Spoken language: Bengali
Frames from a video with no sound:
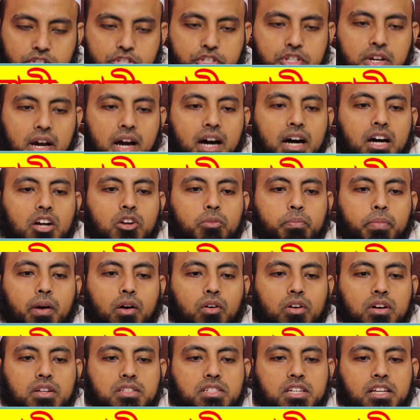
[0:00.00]
জাহার
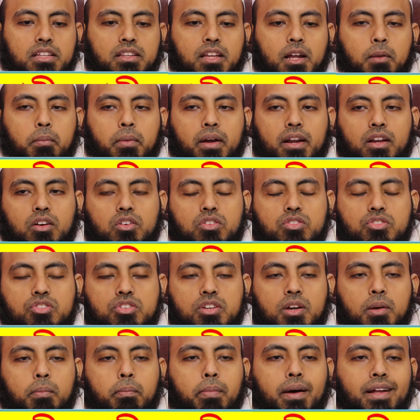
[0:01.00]
পাওয়া যায় তার মানে
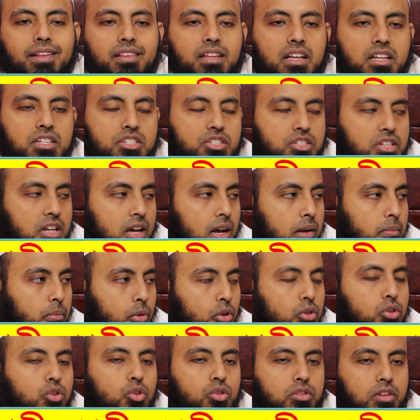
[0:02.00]
হচ্ছে বাতাসটা
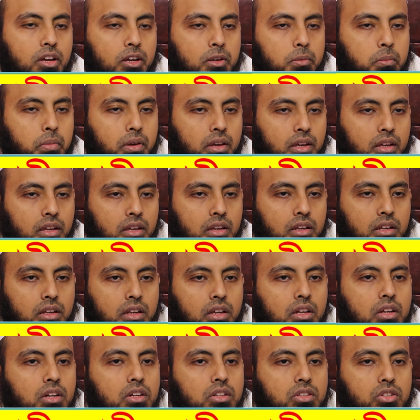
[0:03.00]
বন্ধ থাকবে
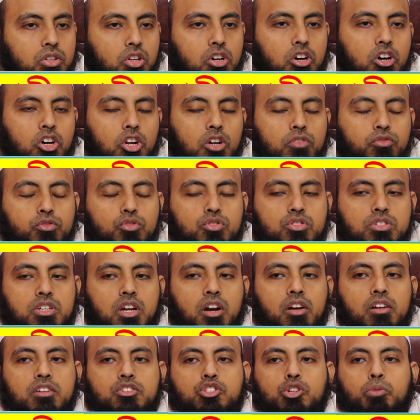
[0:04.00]
তহরফ
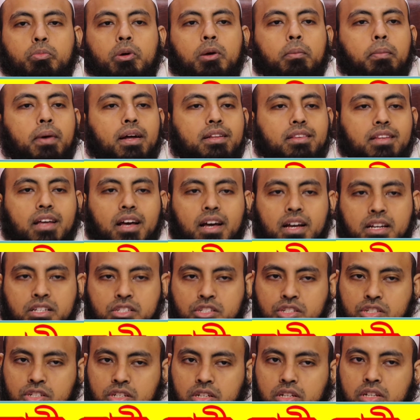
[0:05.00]
উচ্চারণের সময়
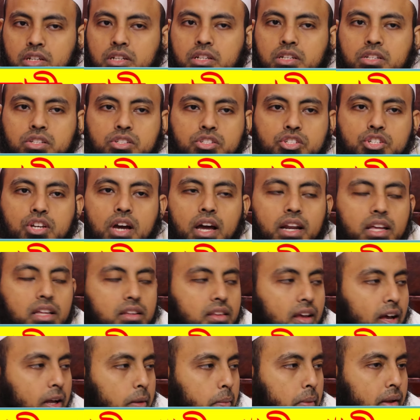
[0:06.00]
বাতাস জারি
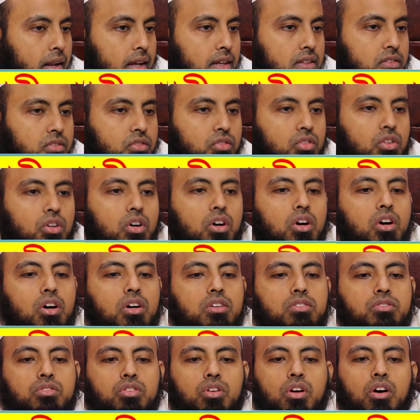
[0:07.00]
থাকবে না থ
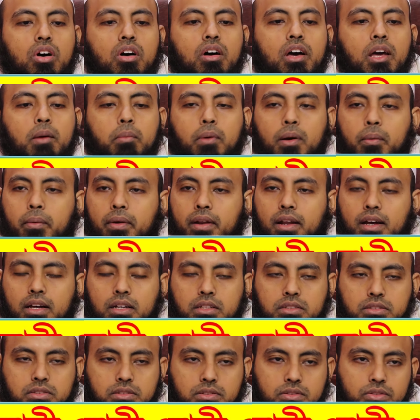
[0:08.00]
থ এভাবে না
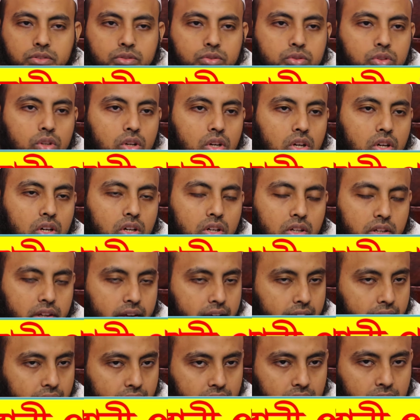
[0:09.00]
প
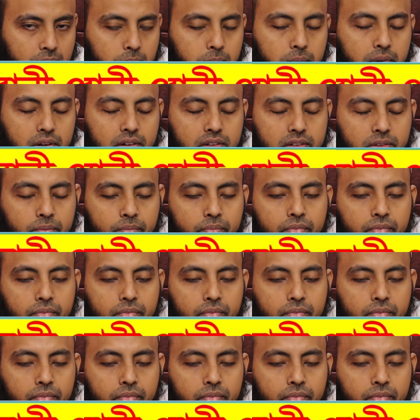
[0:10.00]
এক নম্বর